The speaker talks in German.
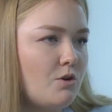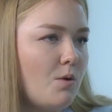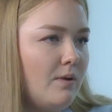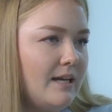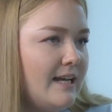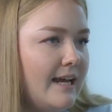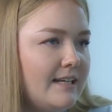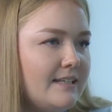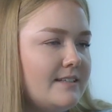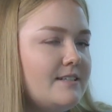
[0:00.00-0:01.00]
komplett
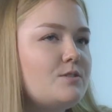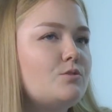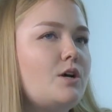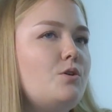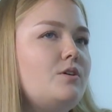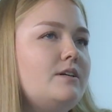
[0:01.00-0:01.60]
ähnlich ist und auch,